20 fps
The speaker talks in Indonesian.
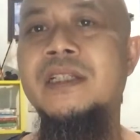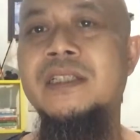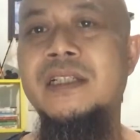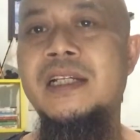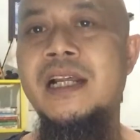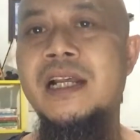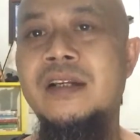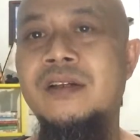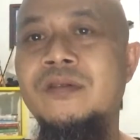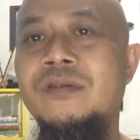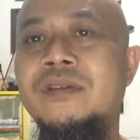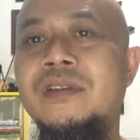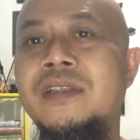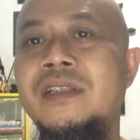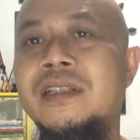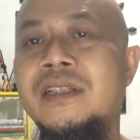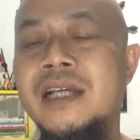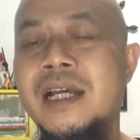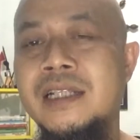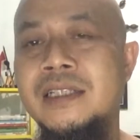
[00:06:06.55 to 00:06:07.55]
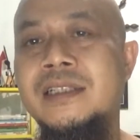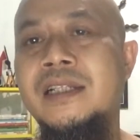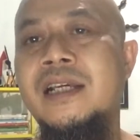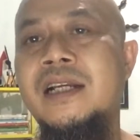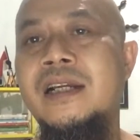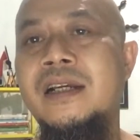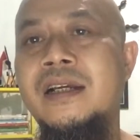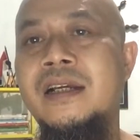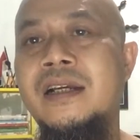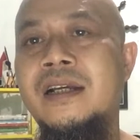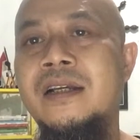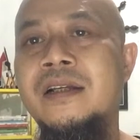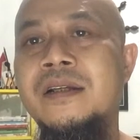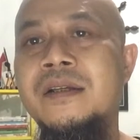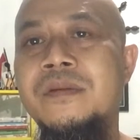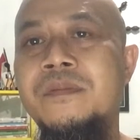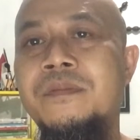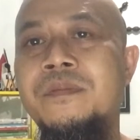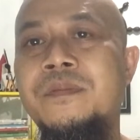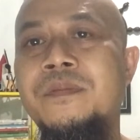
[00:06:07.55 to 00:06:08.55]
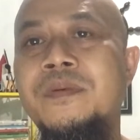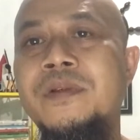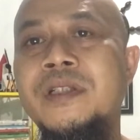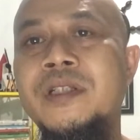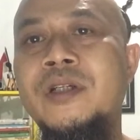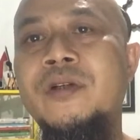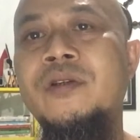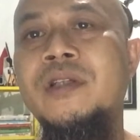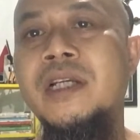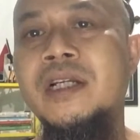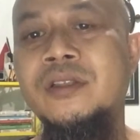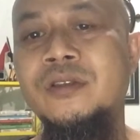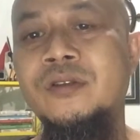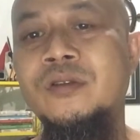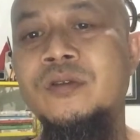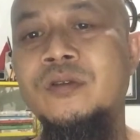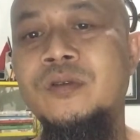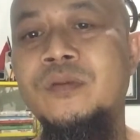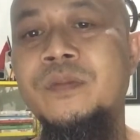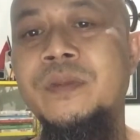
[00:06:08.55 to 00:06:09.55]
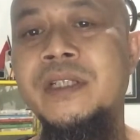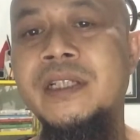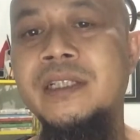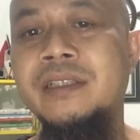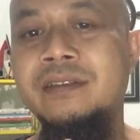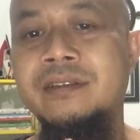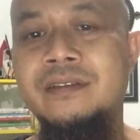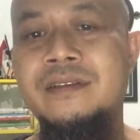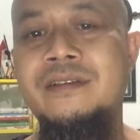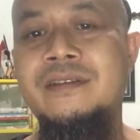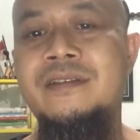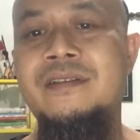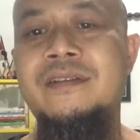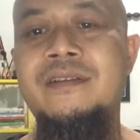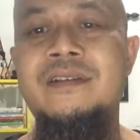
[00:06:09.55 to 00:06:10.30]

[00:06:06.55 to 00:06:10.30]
lalu di acara beliau yang cukup hits.